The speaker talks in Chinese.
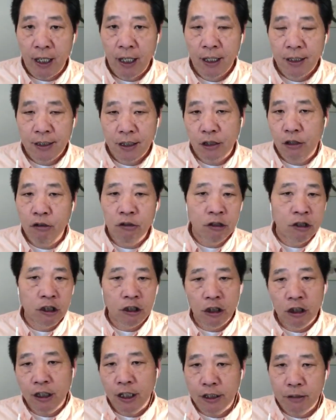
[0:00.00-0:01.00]
像可口可
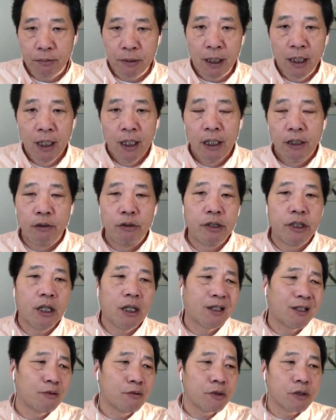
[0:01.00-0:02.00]
乐啊什么的，有一些
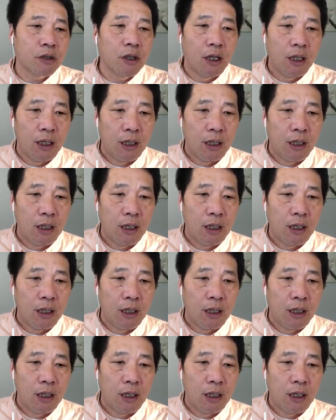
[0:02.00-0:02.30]
公司，